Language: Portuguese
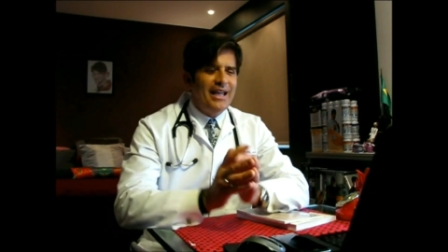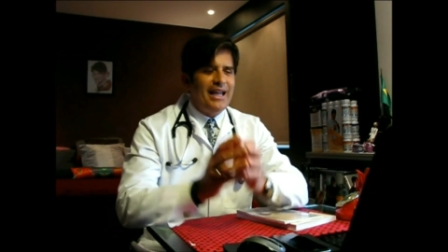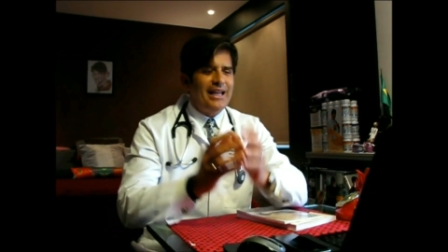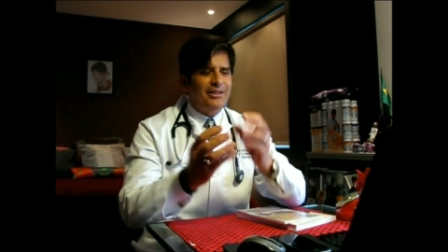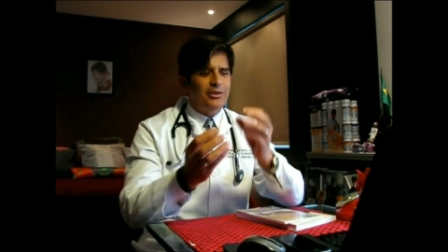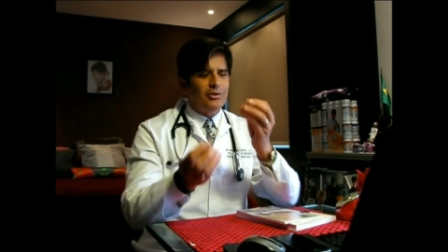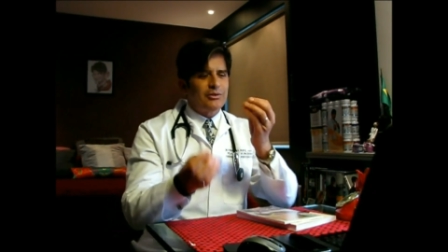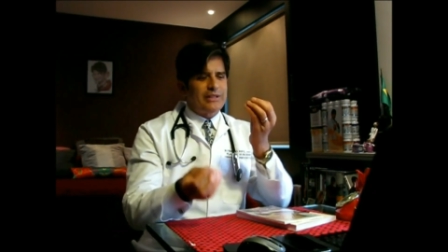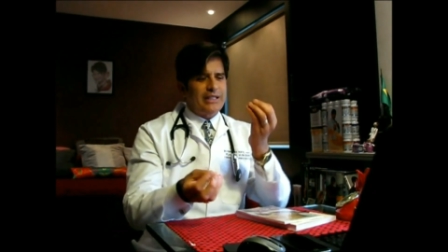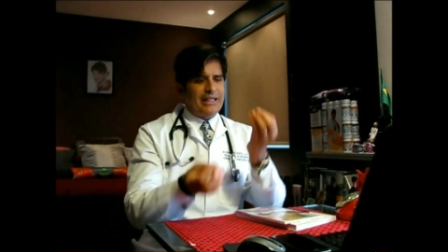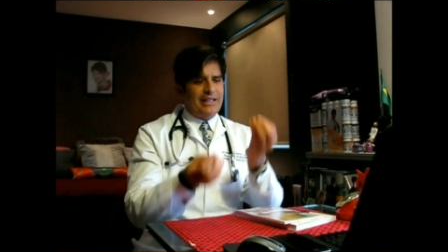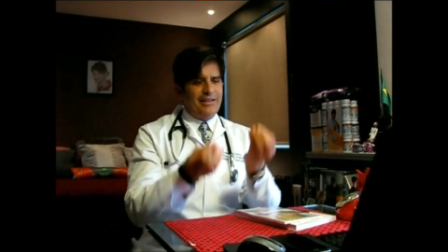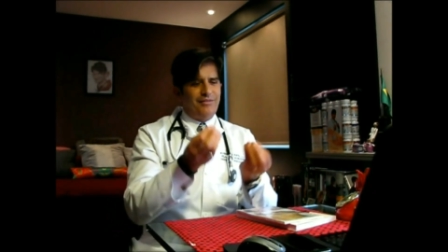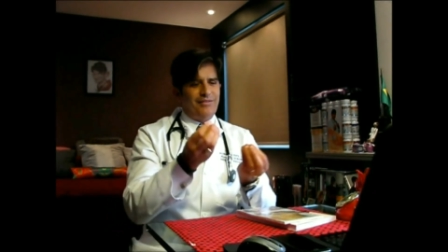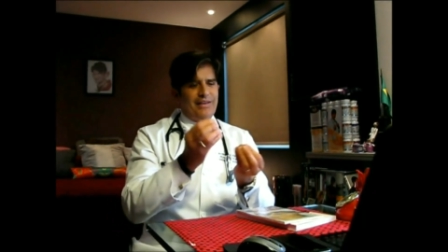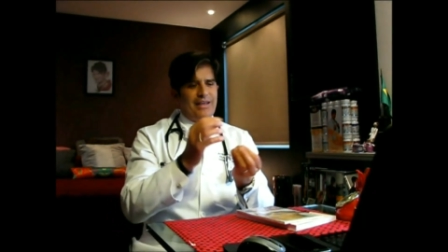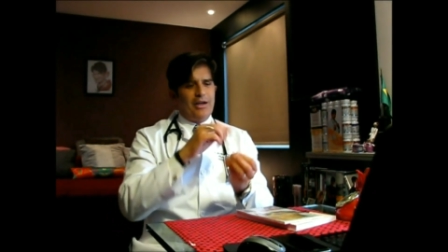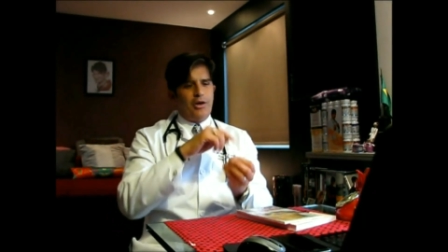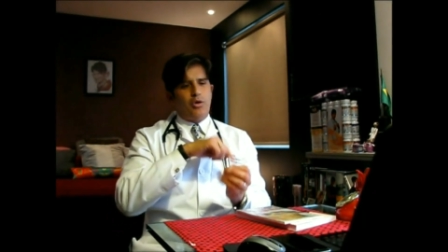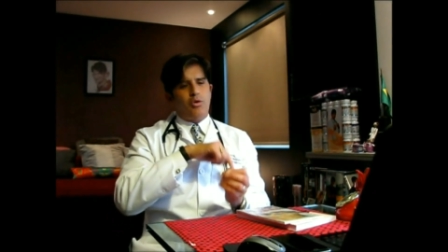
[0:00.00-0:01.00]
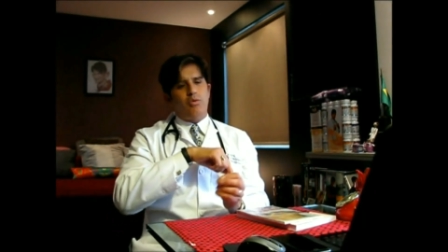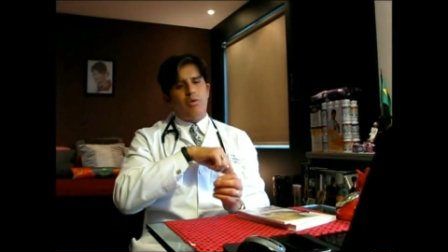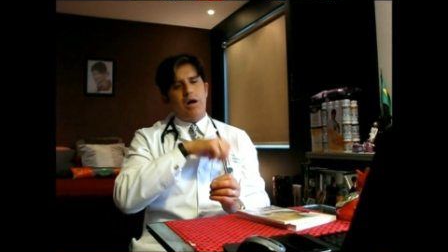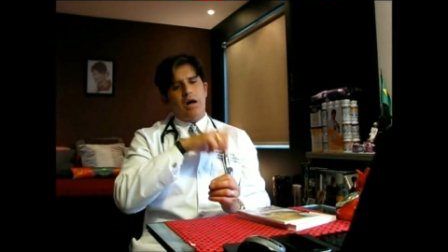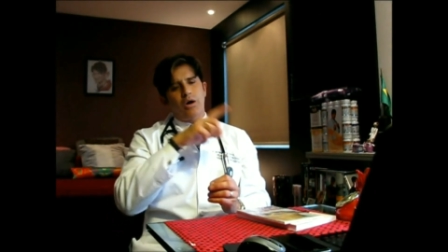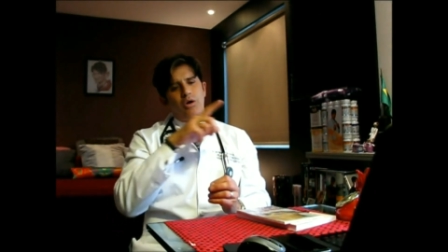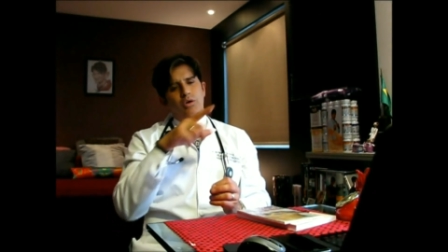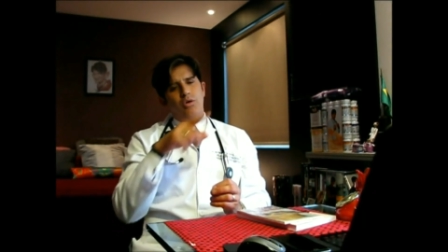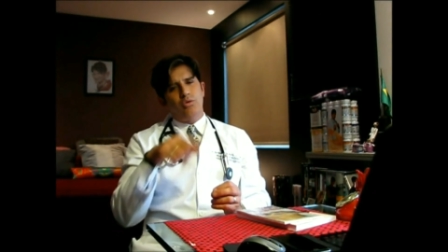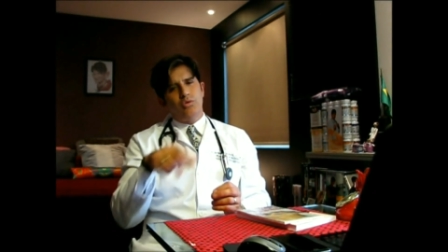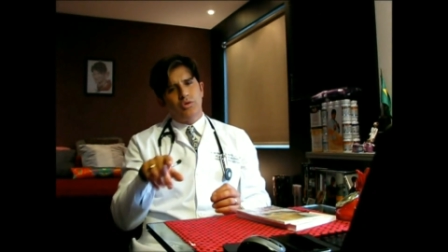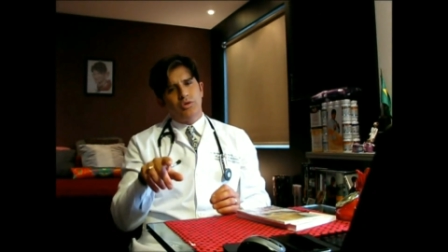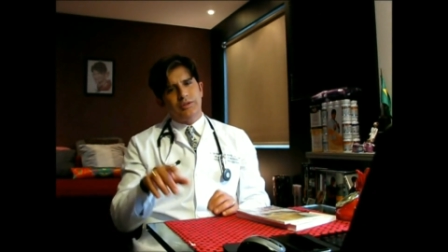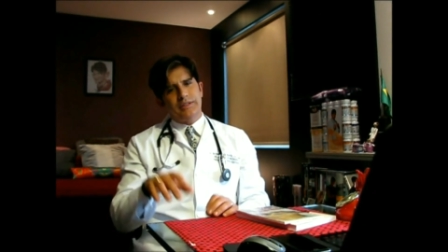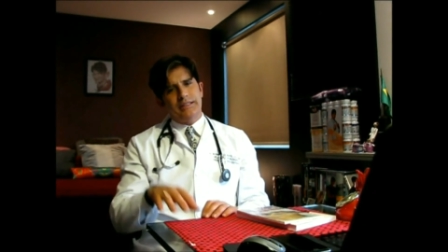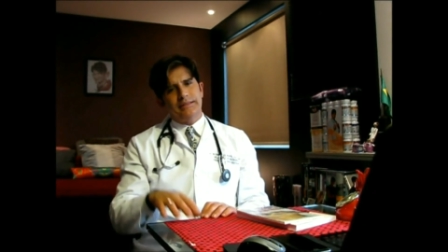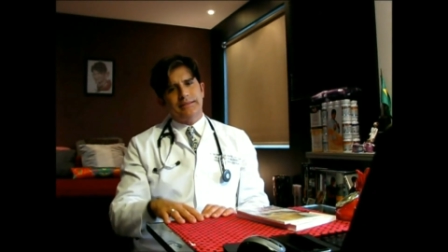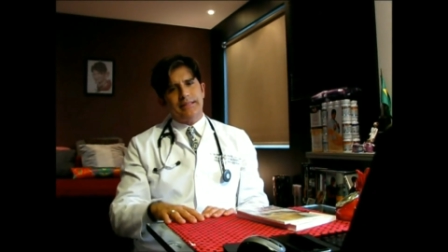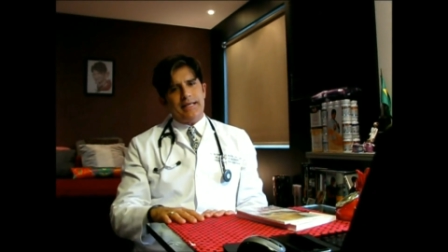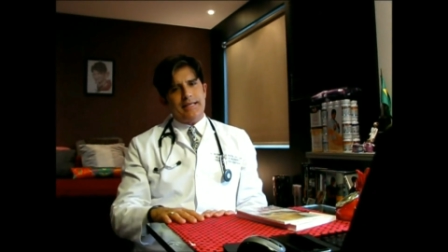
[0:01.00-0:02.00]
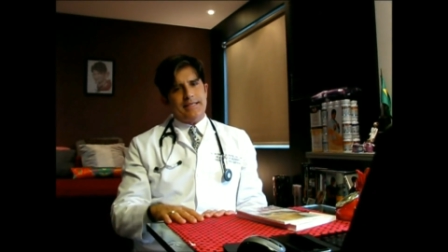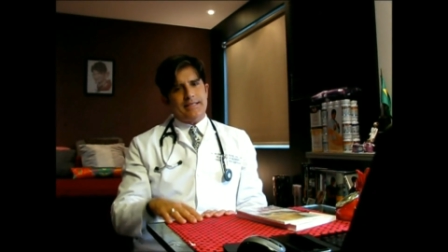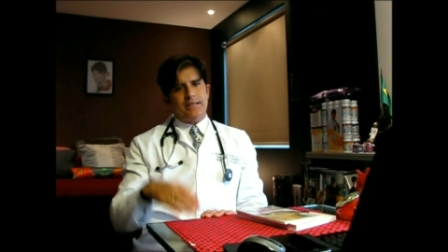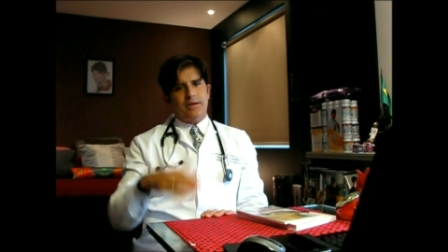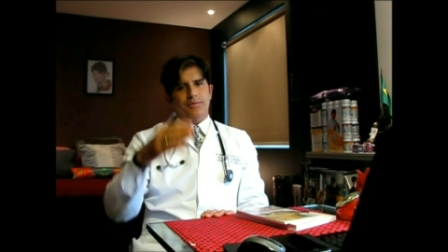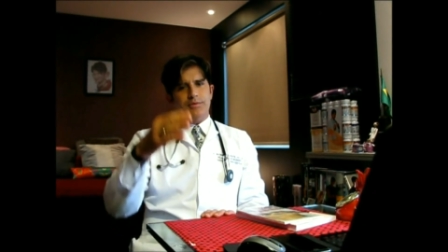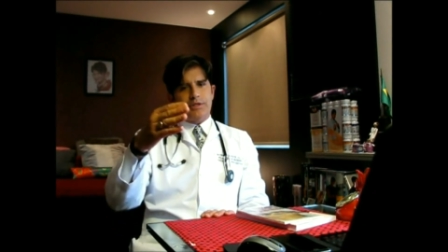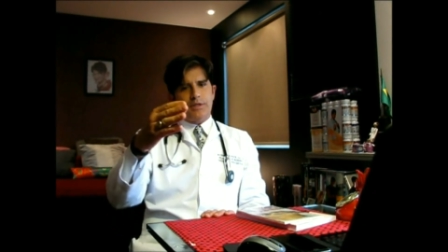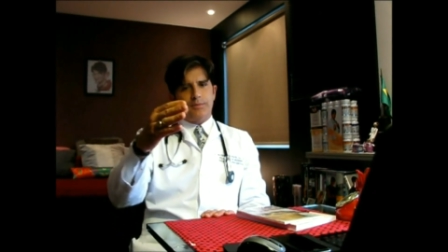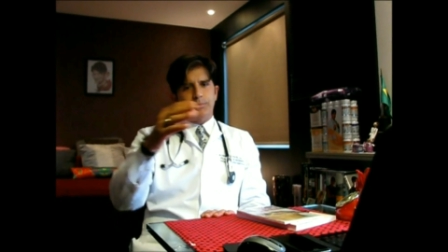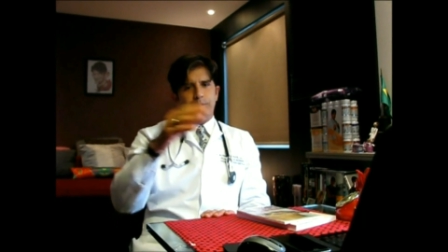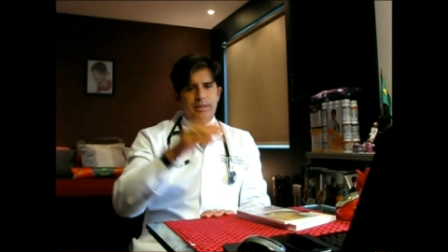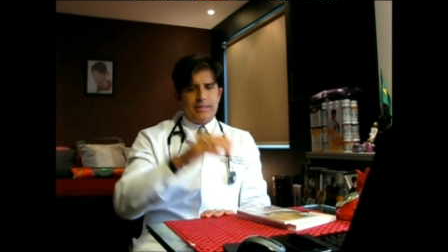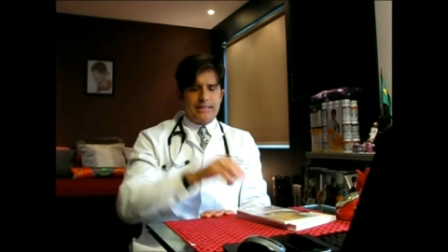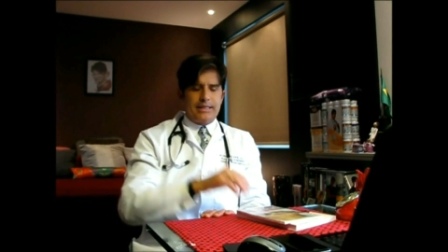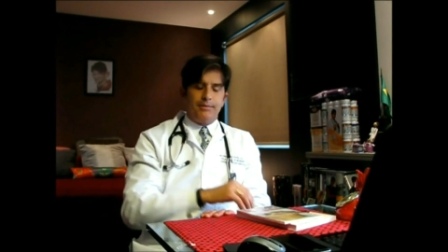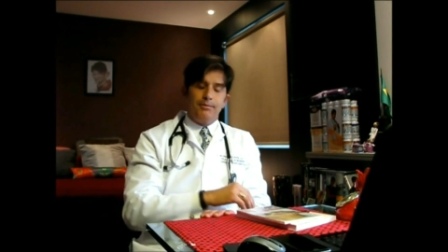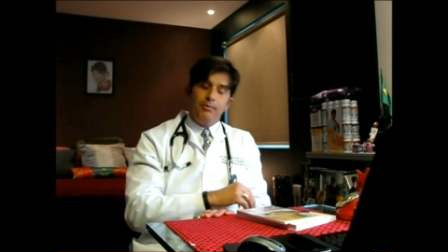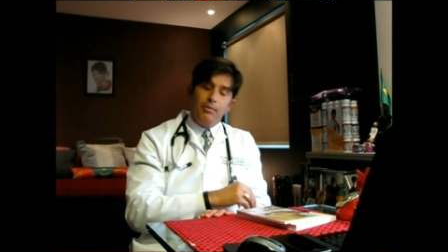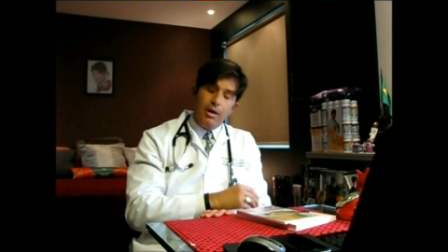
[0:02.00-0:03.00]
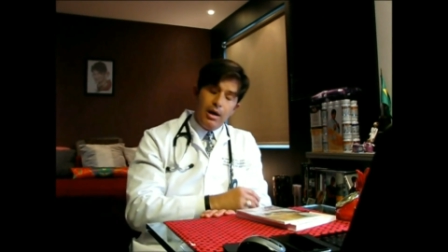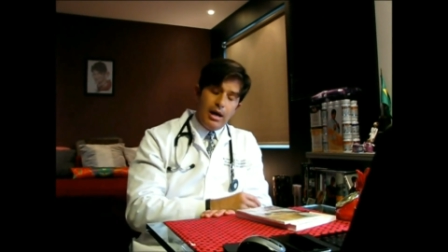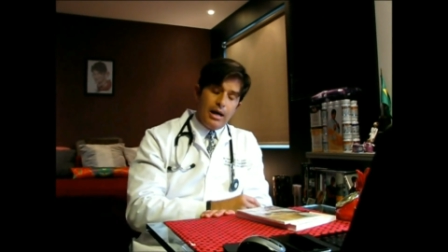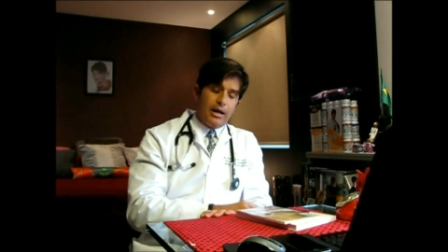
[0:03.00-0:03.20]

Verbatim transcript: Então tem que ver com a concentração. Você pode dizer,